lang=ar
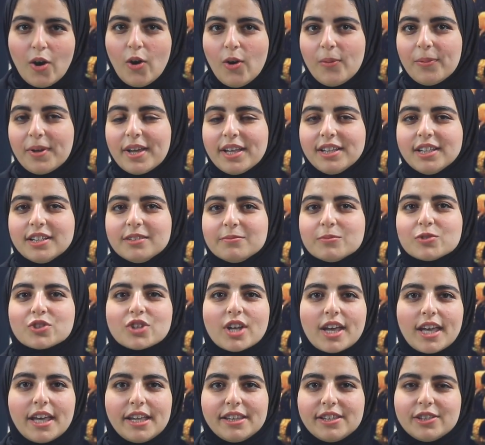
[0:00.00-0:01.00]
وبكده
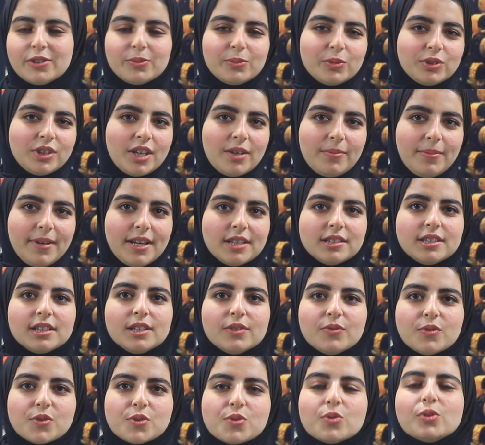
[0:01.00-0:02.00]
مشاهدي ومتابعي
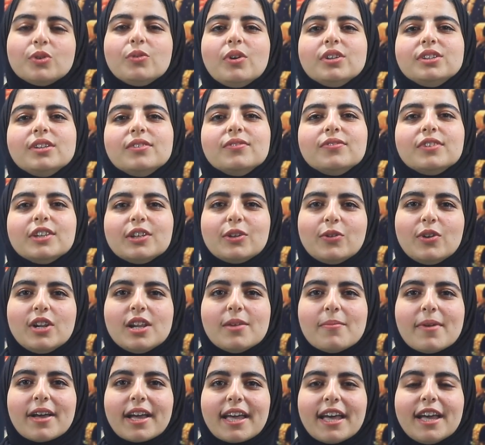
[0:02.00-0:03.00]
تلفزيون الوطن في
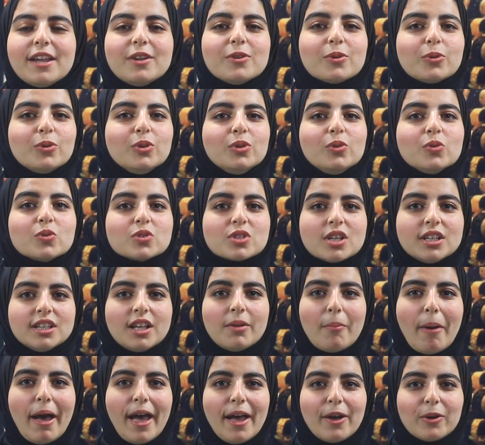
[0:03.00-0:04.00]
كل مكان نكون وصلنا
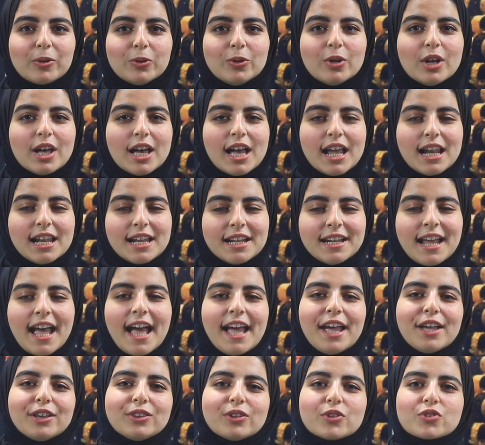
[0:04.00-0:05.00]
معاكم
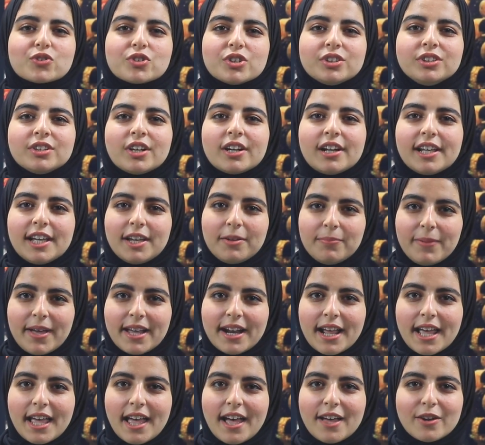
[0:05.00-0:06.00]
لنهايه نشرتنا
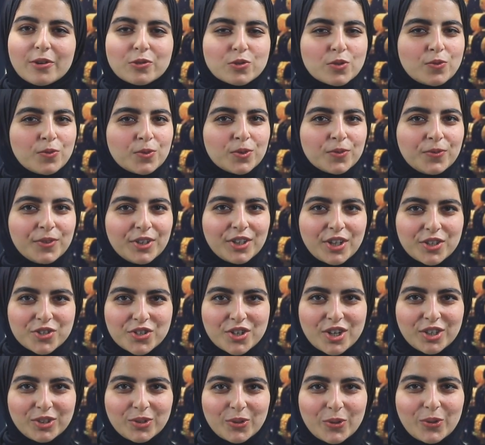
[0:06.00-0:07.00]
الاخباريه نشوفكم في
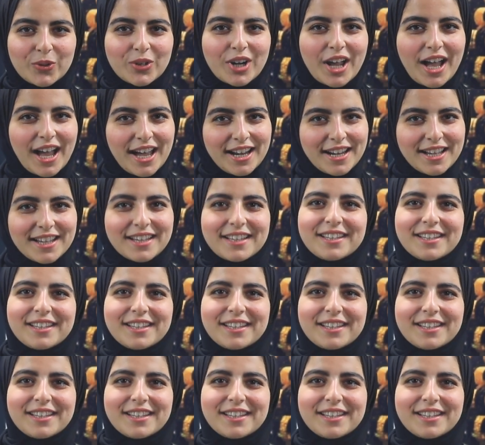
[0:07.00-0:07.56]
نشرات اخرى على